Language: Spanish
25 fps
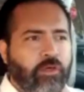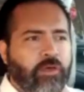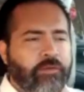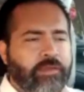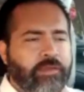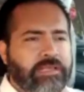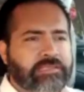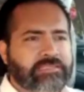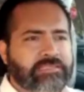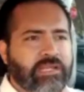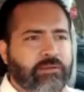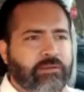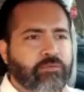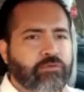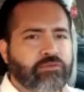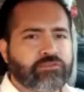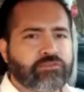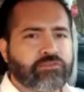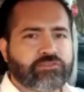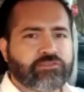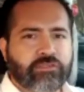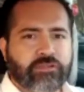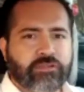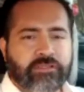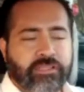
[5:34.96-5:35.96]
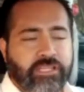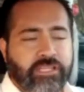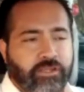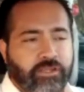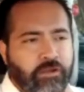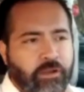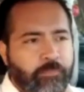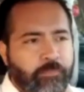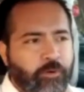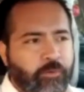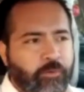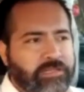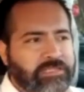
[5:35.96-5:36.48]
estamos, digo,
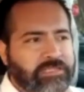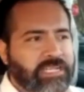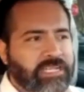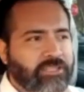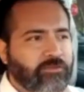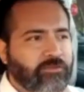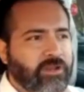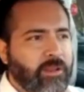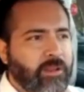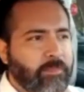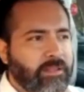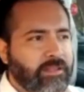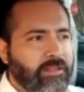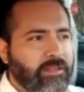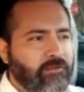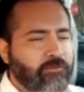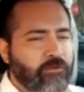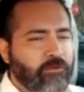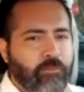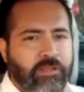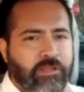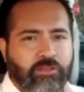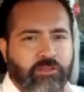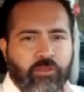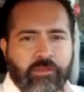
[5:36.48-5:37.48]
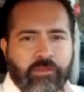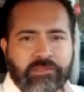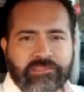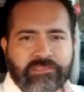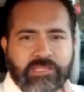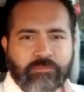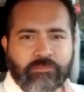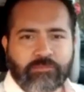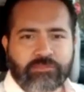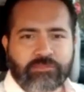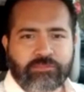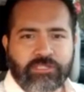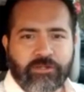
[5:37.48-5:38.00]
aprovechando la plataforma, todavía
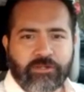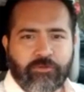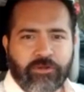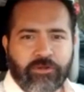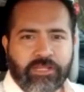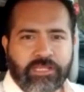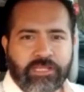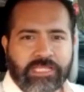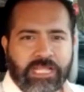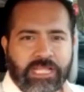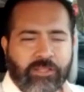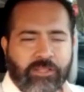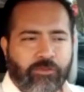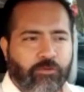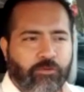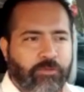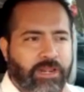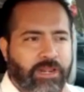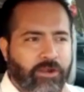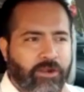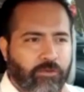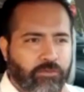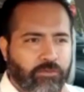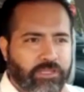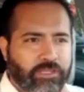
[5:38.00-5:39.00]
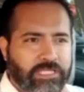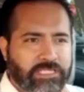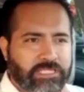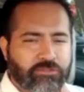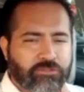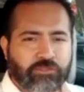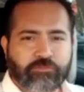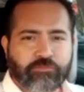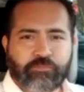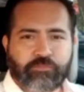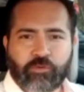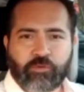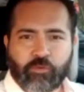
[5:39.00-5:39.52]
estamos recolectando barrotes
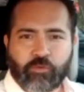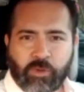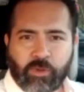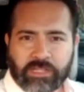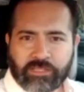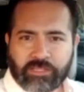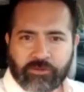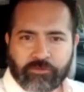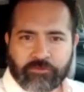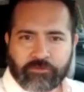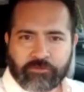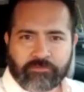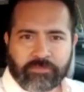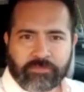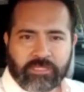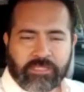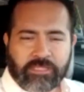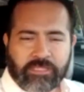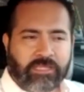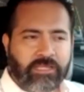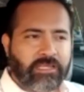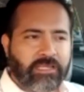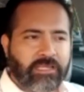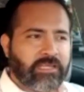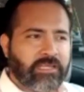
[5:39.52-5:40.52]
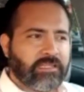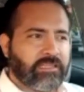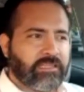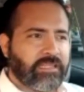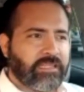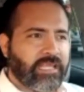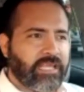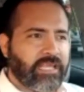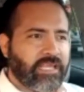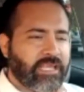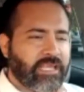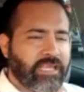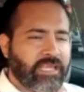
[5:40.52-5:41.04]
2x4
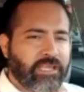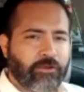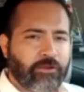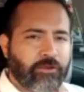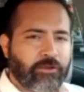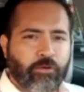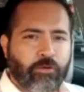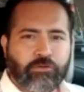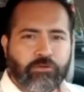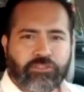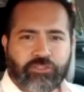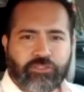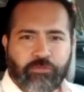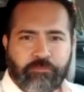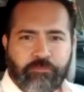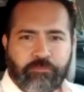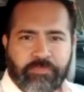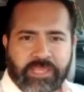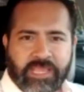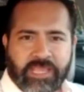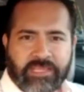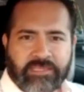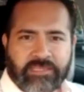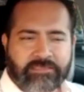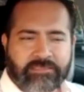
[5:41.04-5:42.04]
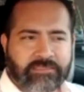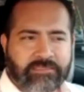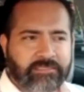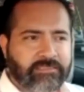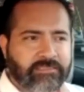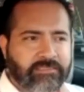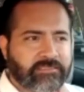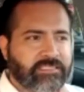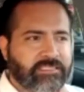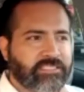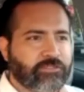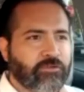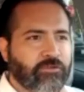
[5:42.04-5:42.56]
de 8 pies.
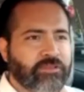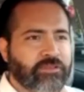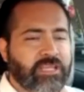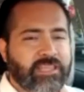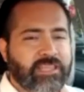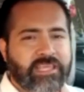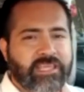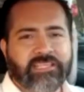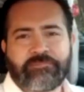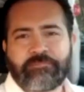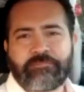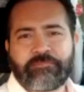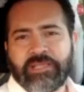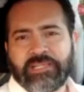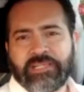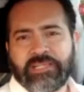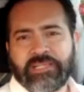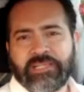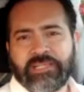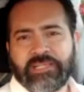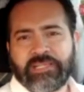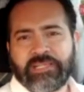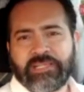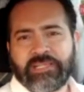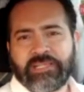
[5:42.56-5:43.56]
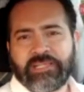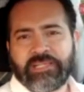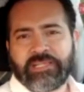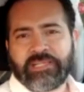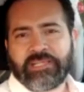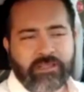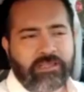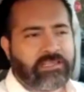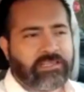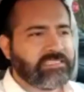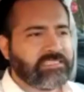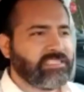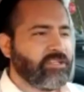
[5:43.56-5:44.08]
Si son de 10 pies, mejor.
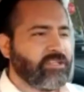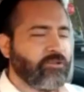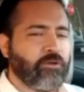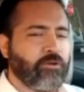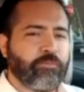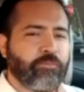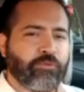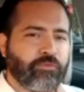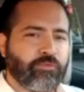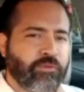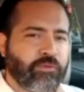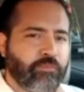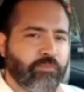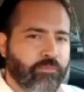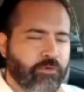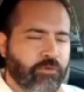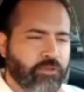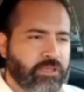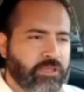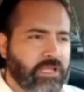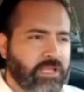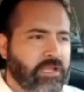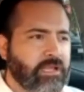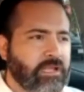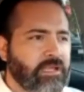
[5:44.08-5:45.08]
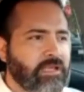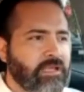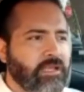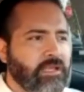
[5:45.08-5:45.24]
Si no, pues no importa.